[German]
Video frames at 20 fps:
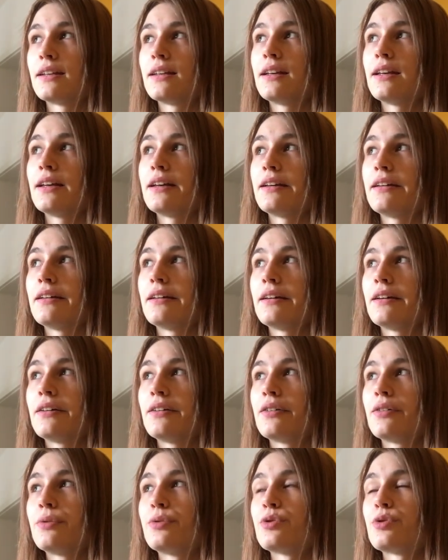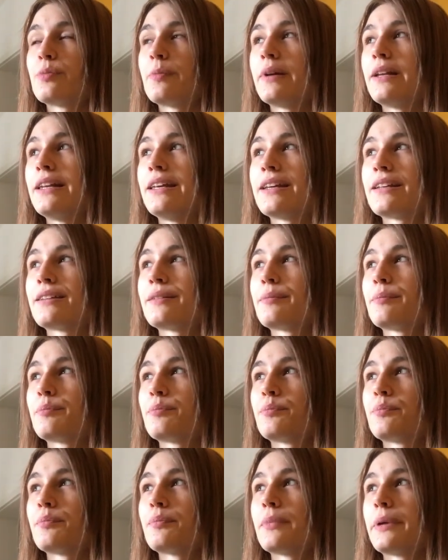äh, uns überlegt,
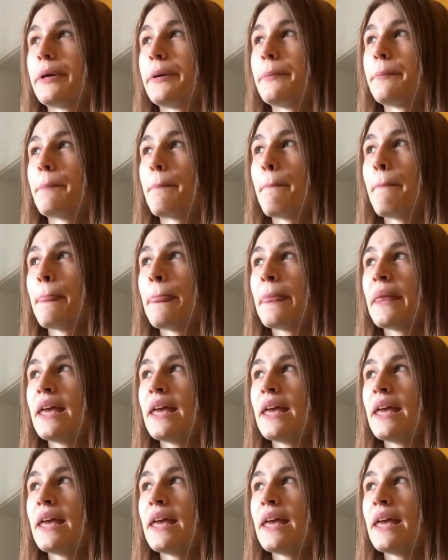ähm,